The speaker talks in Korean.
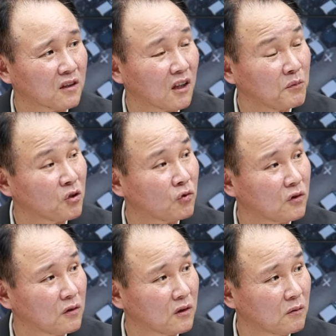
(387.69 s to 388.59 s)
갖다가
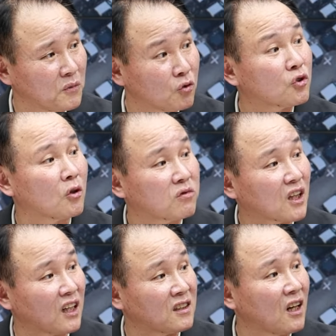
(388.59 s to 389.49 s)
미국은 미국
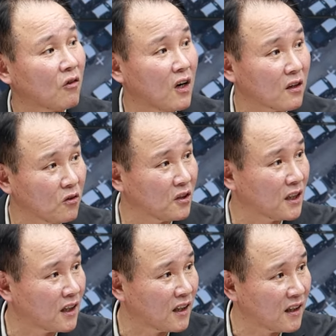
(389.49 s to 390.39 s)
정부는 가질라고 하는
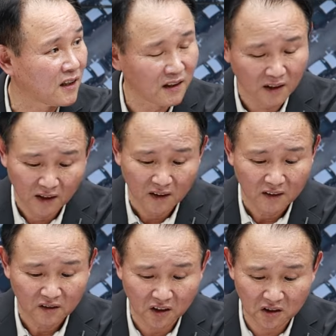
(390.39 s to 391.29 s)
거니까
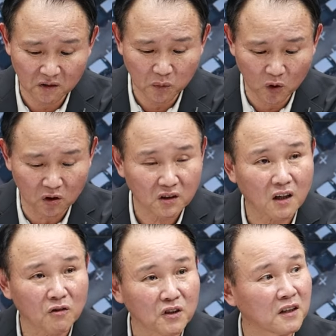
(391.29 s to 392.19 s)
사실은 뭐
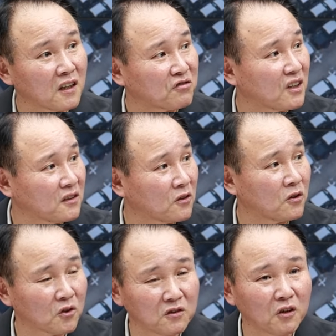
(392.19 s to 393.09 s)
그렇다라고 얘기할 수가 있는
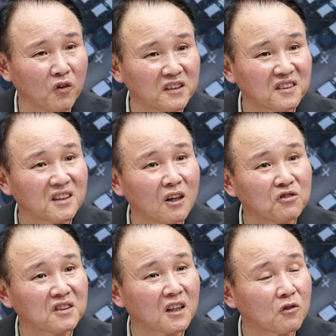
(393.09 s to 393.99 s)
거죠. 근데
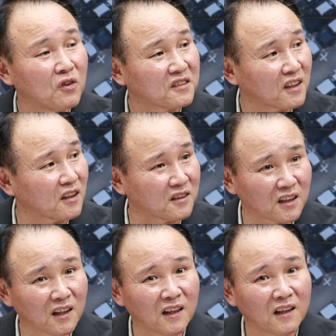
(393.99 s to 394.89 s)
웨스팅하우스라는 회사
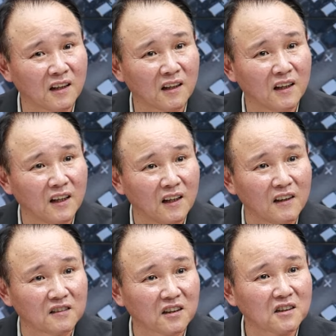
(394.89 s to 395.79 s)
자체가
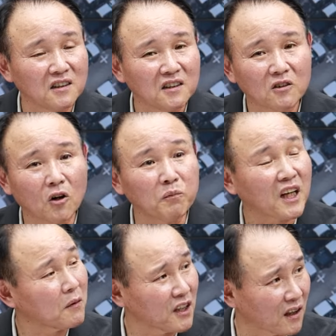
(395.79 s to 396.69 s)
사실은 이제는
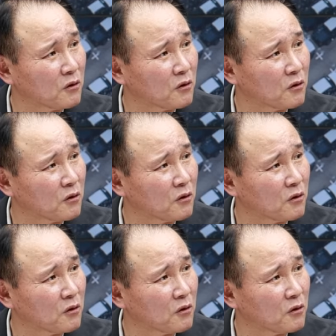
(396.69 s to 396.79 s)
껍데기만